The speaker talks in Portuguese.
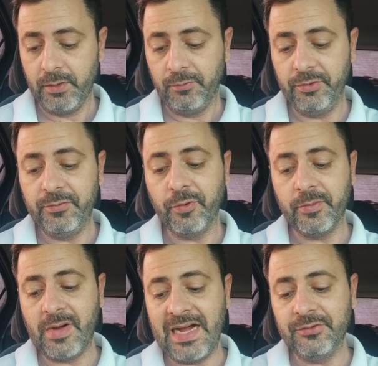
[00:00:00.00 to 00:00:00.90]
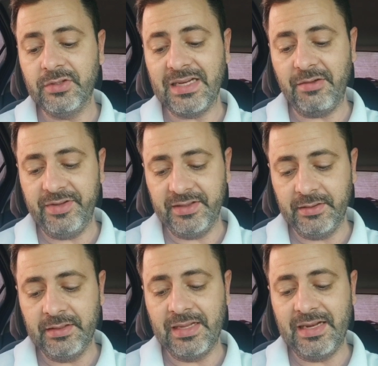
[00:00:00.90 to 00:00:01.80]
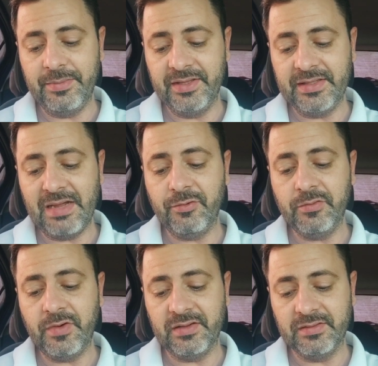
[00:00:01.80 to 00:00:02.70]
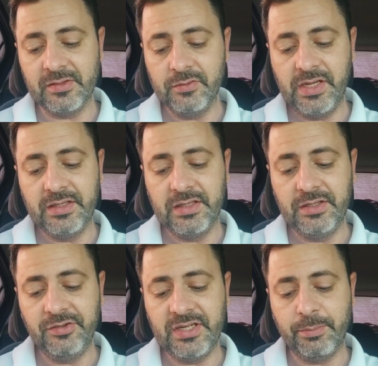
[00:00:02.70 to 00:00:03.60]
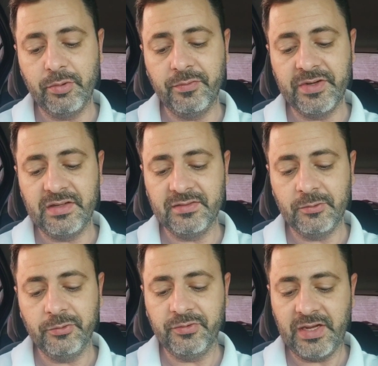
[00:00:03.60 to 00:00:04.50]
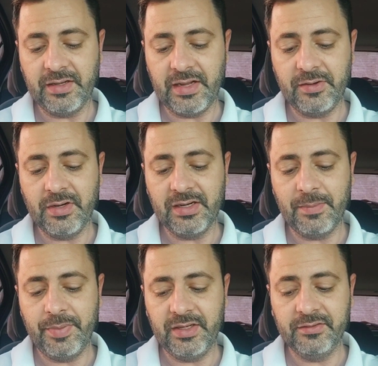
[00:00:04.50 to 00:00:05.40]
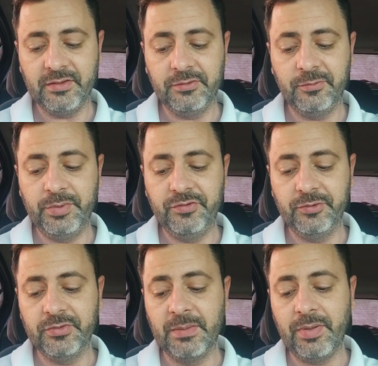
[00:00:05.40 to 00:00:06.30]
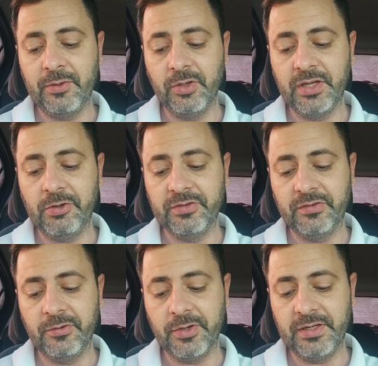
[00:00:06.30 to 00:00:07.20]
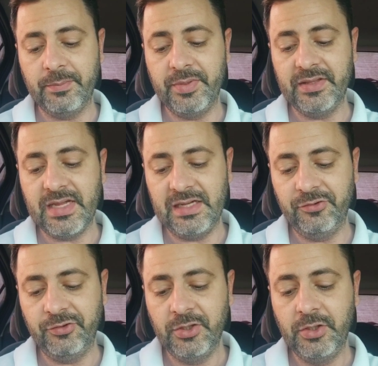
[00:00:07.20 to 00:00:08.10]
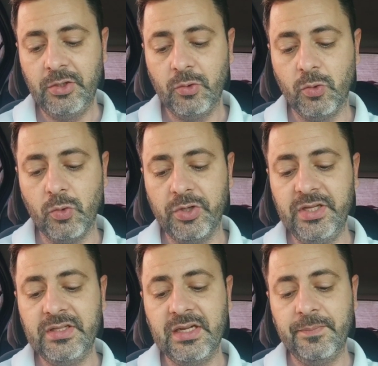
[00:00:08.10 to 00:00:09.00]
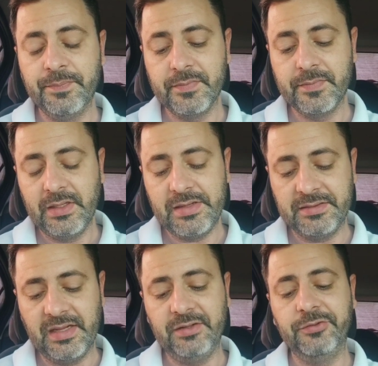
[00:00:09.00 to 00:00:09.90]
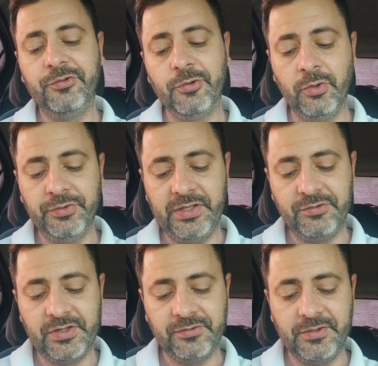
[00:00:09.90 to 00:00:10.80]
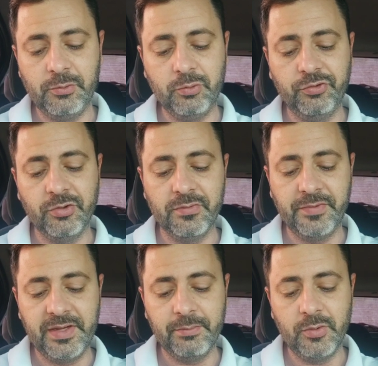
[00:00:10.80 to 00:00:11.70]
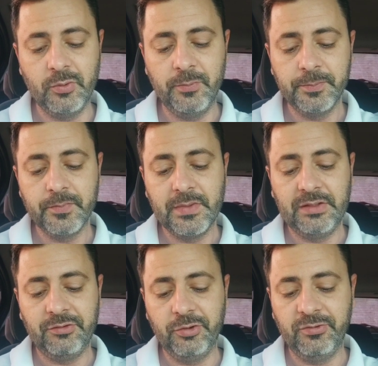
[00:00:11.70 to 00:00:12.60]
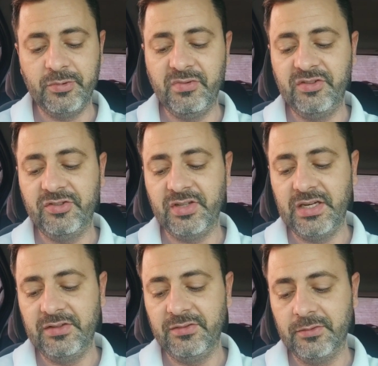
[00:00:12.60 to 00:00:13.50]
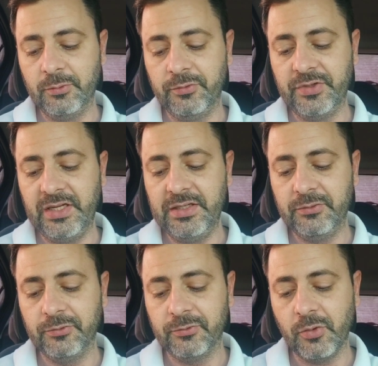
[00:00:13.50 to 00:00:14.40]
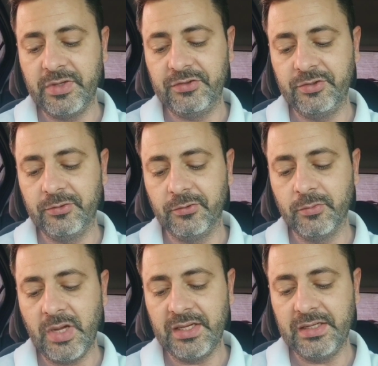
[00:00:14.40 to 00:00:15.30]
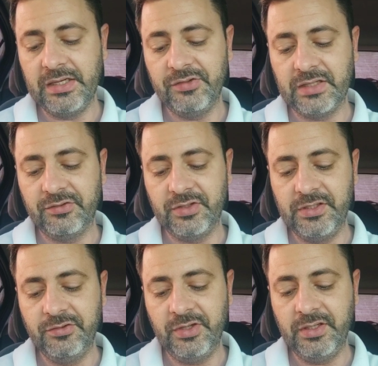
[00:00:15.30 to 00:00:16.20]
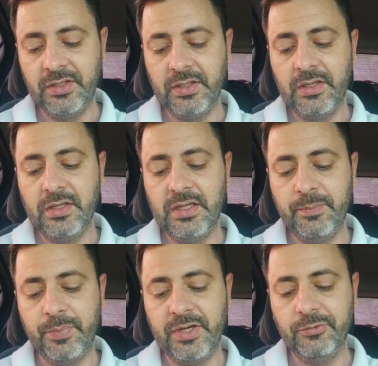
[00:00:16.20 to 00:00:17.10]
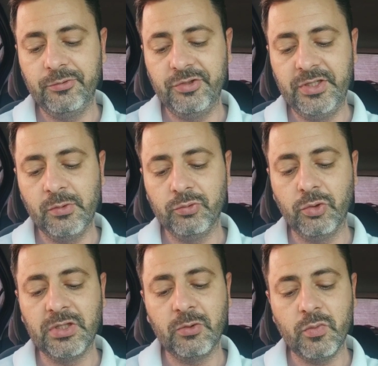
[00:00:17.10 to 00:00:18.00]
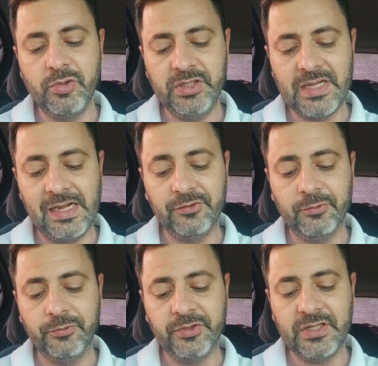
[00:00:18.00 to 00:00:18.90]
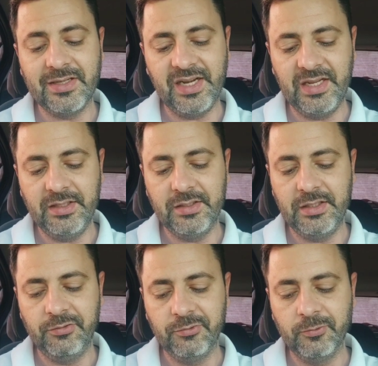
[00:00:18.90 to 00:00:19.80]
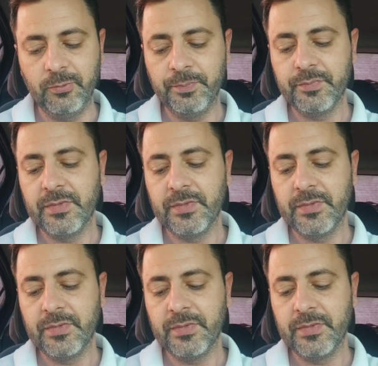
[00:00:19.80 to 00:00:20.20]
Fui informado da, lamentável invasão da igreja e da profanação do sacrário da Capela Santo Expedito da paróquia Nossa Senhora da Piedade, ocorrida na tarde de ontem, dia 5 de novembro de 2023. Os delitos cometidos numa igreja atingem e prejudicam toda a comunidade dos que creem em Cristo,